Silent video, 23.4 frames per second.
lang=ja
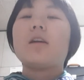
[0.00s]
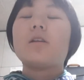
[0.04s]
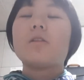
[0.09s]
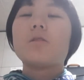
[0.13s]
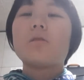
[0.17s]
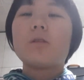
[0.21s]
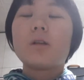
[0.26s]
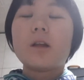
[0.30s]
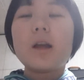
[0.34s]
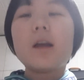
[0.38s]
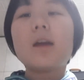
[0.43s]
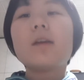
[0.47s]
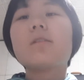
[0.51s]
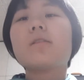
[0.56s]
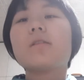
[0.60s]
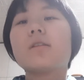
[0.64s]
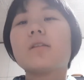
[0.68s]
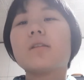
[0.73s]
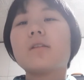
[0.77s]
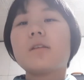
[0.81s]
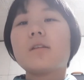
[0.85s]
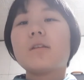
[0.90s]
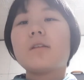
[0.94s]
とりあえ
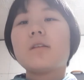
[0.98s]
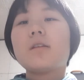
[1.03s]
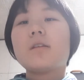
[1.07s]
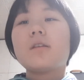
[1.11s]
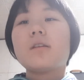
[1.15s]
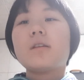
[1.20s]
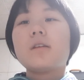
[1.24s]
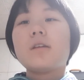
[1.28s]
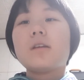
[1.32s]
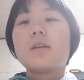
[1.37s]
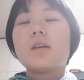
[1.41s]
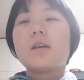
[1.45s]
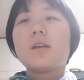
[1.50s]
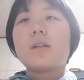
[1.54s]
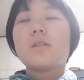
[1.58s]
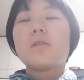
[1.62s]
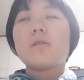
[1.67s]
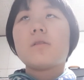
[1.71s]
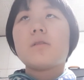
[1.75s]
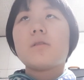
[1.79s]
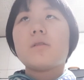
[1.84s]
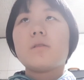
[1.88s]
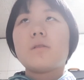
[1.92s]
ず、えっ
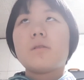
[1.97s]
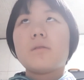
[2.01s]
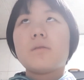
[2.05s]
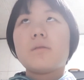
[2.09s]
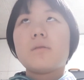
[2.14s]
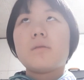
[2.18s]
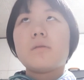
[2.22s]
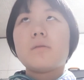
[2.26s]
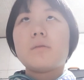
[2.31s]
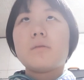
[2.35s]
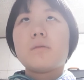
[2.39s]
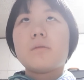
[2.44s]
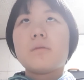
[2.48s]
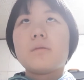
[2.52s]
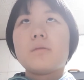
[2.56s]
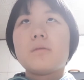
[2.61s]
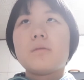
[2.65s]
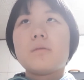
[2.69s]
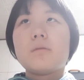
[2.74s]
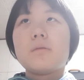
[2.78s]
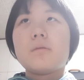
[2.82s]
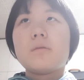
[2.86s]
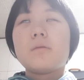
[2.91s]
と、
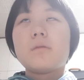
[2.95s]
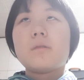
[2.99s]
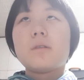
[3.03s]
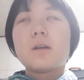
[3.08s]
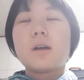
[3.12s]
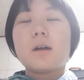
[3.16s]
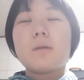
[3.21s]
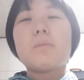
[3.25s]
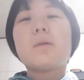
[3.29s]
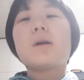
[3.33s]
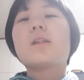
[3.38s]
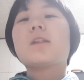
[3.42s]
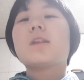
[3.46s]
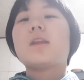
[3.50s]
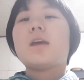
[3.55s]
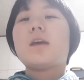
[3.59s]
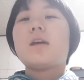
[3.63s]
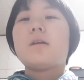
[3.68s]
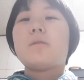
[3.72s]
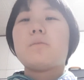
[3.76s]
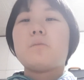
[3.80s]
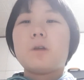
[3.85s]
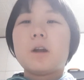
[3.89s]
頑張っ
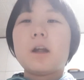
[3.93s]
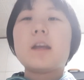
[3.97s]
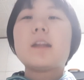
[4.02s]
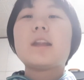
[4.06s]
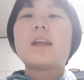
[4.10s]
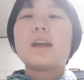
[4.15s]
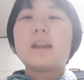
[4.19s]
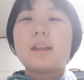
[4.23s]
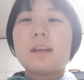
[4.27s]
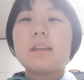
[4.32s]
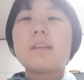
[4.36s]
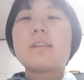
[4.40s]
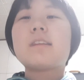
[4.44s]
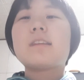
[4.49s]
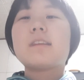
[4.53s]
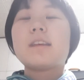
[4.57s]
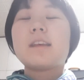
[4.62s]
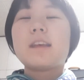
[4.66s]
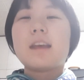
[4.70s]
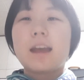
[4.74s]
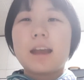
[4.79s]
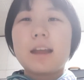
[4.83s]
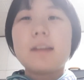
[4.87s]
てもらいたいです。
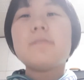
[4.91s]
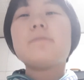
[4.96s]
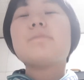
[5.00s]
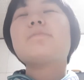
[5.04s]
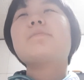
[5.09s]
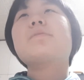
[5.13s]
はい。